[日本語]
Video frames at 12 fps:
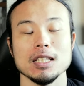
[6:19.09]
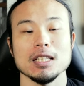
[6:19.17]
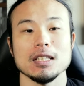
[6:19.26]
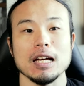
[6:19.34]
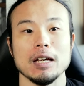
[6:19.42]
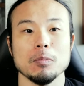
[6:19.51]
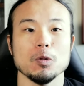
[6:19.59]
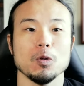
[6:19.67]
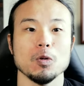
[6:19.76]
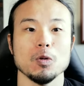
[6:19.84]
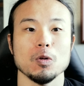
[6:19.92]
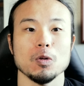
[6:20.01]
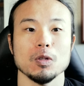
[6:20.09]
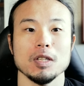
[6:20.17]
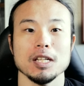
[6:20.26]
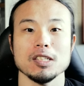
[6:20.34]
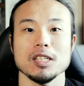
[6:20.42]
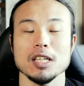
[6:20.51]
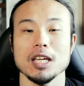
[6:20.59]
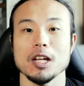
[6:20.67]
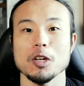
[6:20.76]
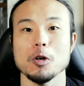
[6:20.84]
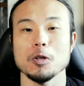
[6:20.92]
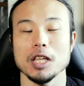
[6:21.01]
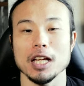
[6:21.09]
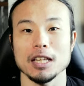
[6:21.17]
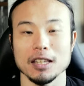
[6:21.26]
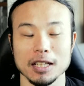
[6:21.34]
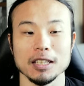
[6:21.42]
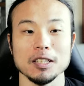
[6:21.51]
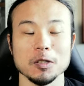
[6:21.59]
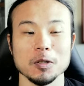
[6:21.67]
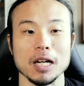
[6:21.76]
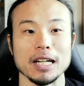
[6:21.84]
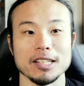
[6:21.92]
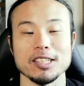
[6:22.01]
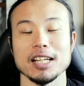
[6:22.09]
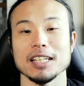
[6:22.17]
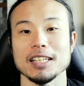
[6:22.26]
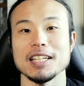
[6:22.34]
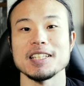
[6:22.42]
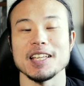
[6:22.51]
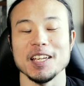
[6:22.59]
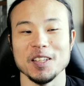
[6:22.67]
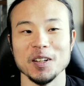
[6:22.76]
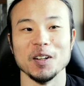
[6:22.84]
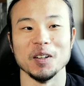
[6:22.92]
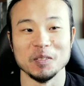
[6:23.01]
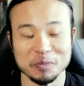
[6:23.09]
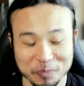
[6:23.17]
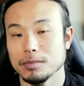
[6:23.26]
いいタイムを出していけるようになったっていう話なんですけど、